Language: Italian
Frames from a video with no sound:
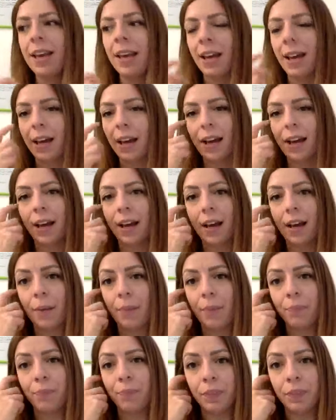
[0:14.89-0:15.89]

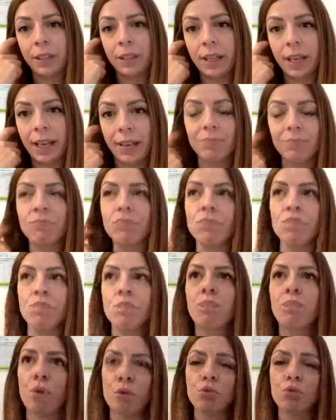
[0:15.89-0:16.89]
um, che
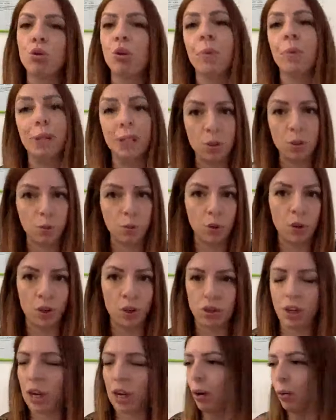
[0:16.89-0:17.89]
possono
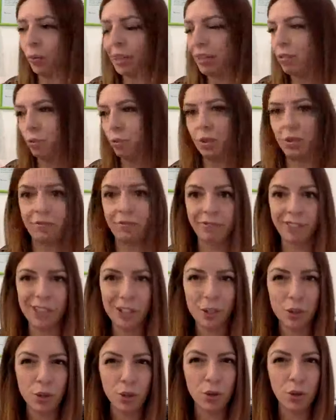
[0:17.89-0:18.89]
predisporci all'aumento di
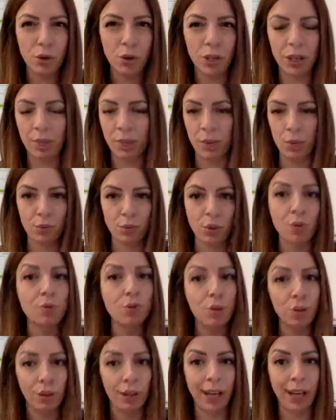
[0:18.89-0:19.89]
infezioni
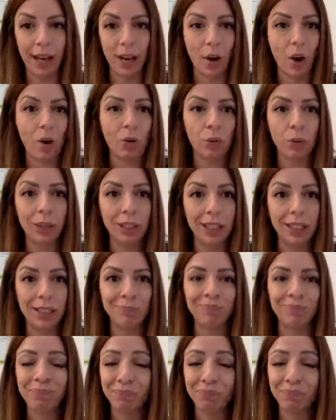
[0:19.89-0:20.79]
piuttosto che, no? quindi